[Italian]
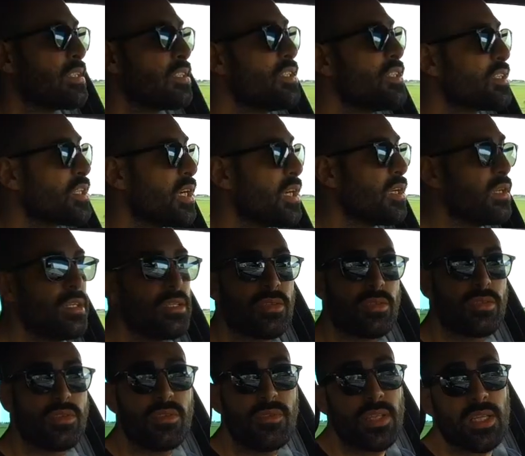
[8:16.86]
ma si sa,
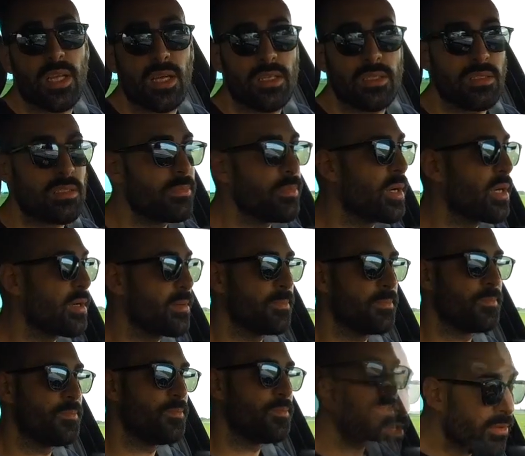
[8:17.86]
l'esclusività si paga.
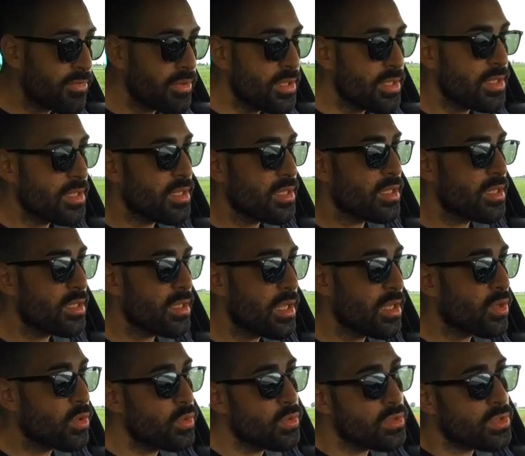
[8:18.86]
Alla fine
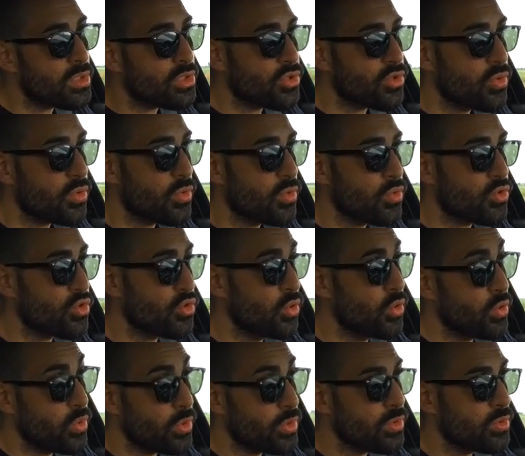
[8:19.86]
dei conti sono
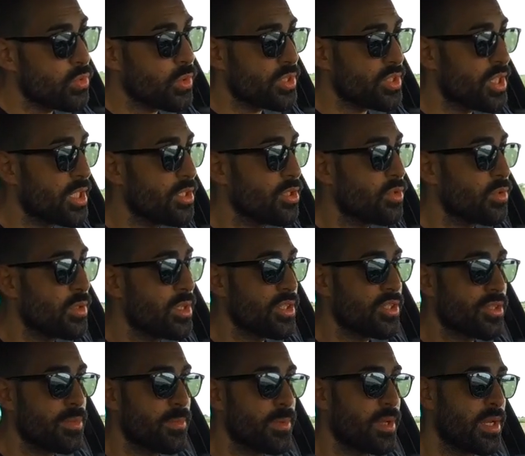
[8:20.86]
solo 200
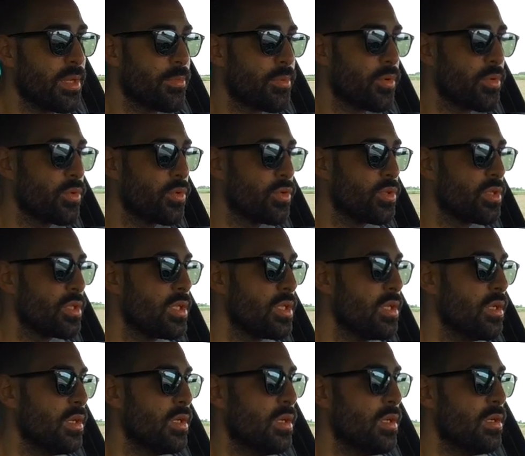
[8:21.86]
gli esemplari
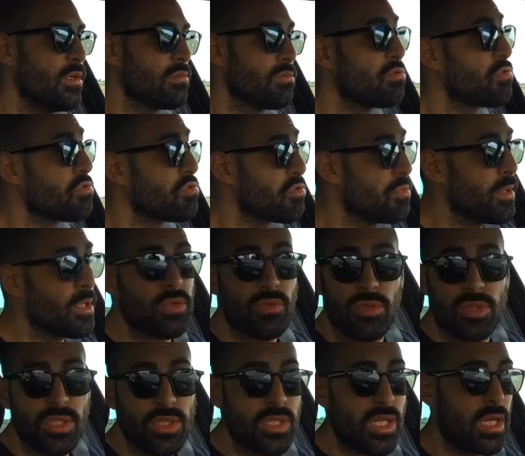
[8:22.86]
prodotti, tutto sommato